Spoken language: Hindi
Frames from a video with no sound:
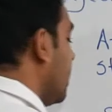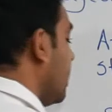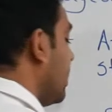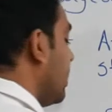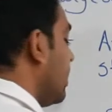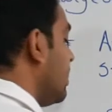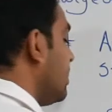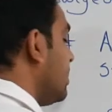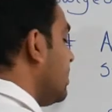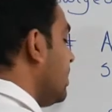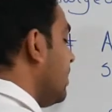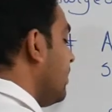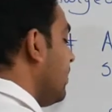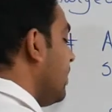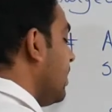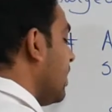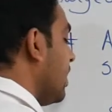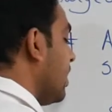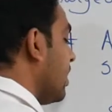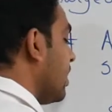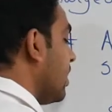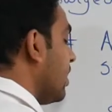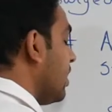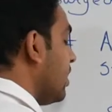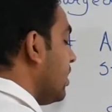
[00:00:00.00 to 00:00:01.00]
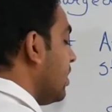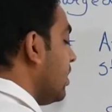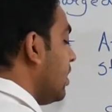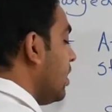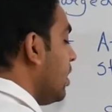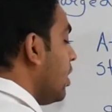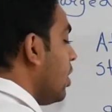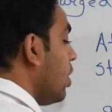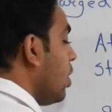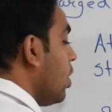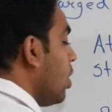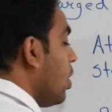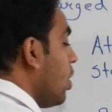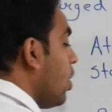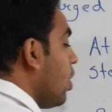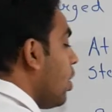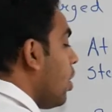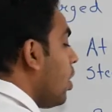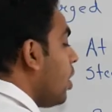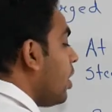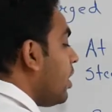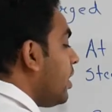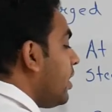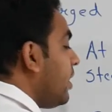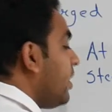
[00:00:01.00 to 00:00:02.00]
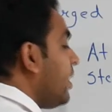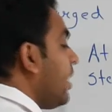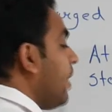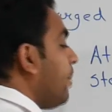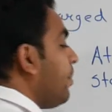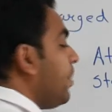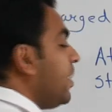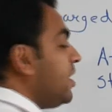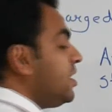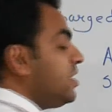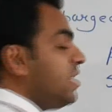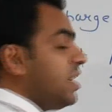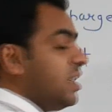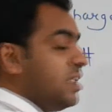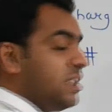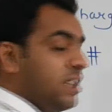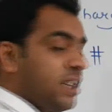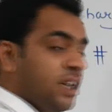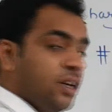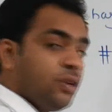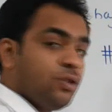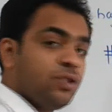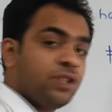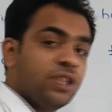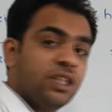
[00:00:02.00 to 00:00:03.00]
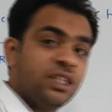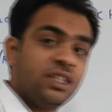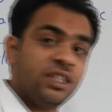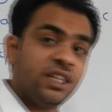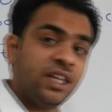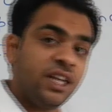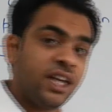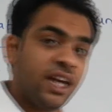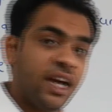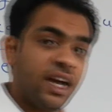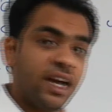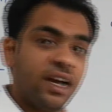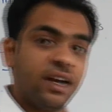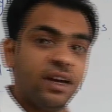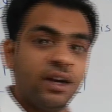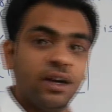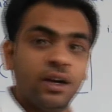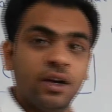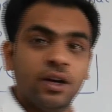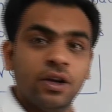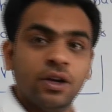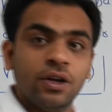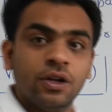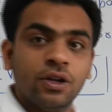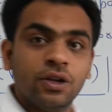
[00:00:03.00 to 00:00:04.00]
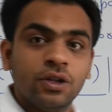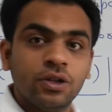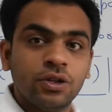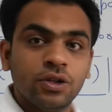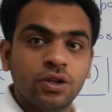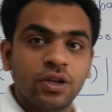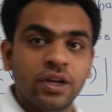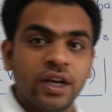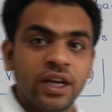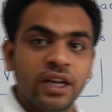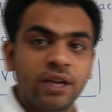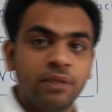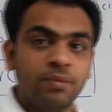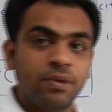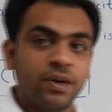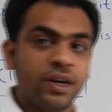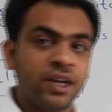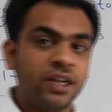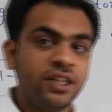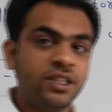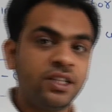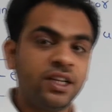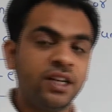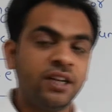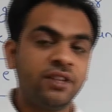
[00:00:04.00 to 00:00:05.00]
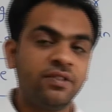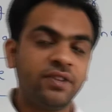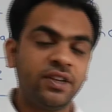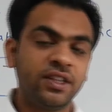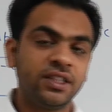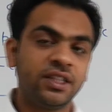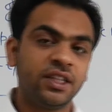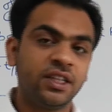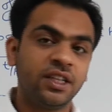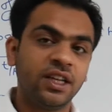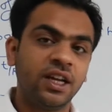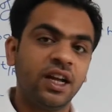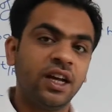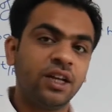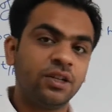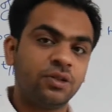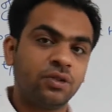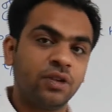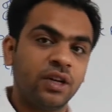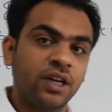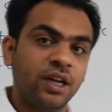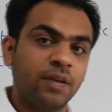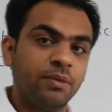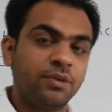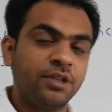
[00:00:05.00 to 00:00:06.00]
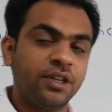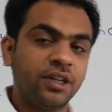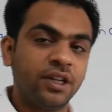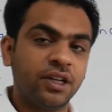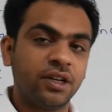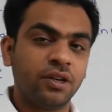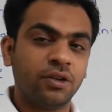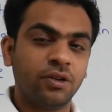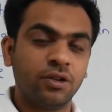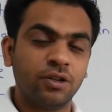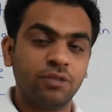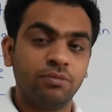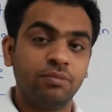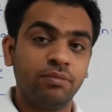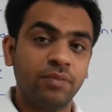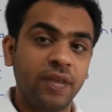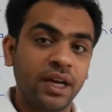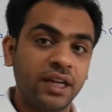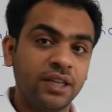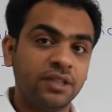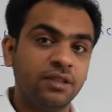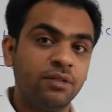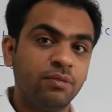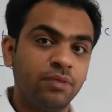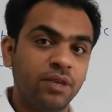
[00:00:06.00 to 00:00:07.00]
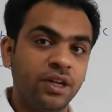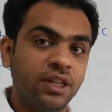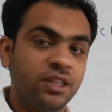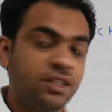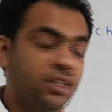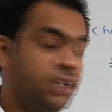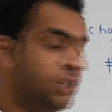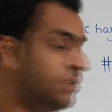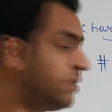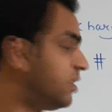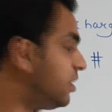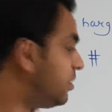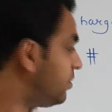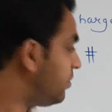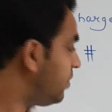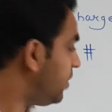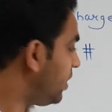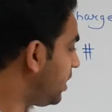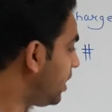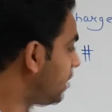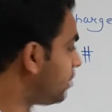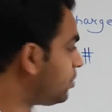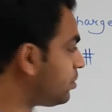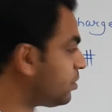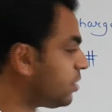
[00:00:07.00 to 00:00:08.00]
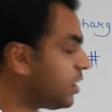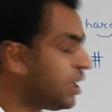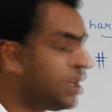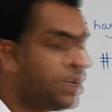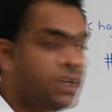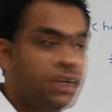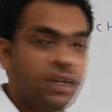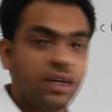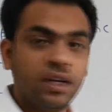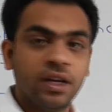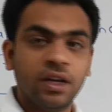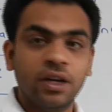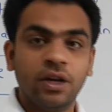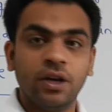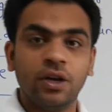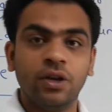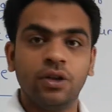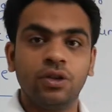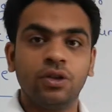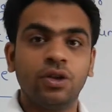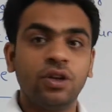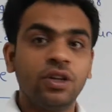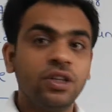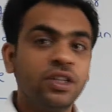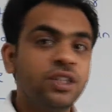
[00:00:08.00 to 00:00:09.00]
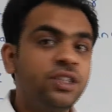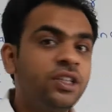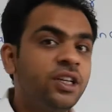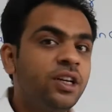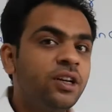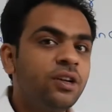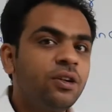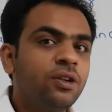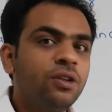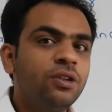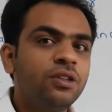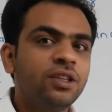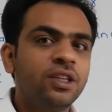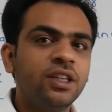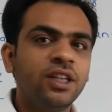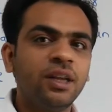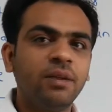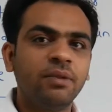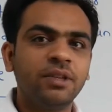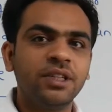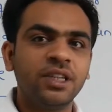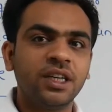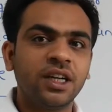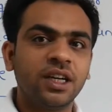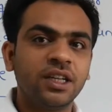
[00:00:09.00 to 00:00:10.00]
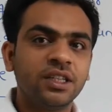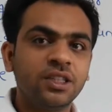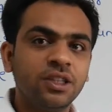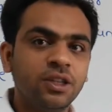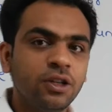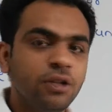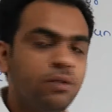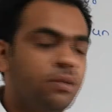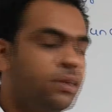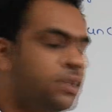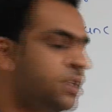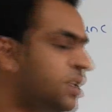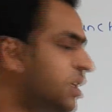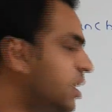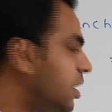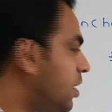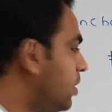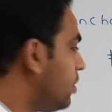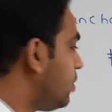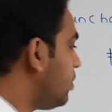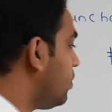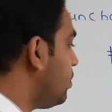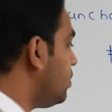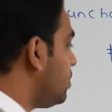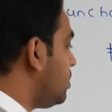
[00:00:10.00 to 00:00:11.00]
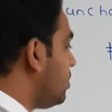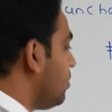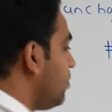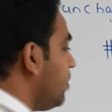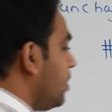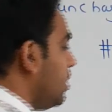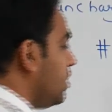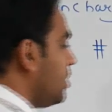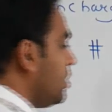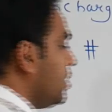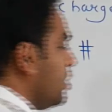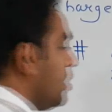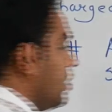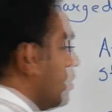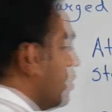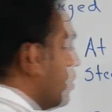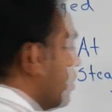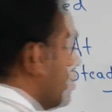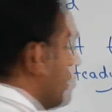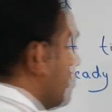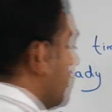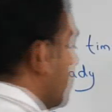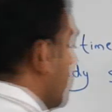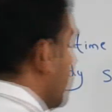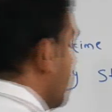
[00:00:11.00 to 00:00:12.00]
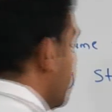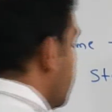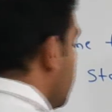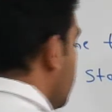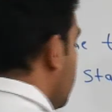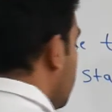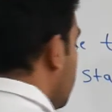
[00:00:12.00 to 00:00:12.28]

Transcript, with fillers: आ गया सी आ गया और कैपेसिटेंस अगर उसकी सी है तो यानी पोटेंशियल डिफरेंस कितना आ चुका है कैपेसिटर क्रॉस मैक्सिमम पोटेंशियल डिफरेंस वी आ चुका है तो रजिस्टर क्रॉस कितना बचेगा जीरो बचेगा उस समय रजिस्टर क्रॉस पोटेंशियल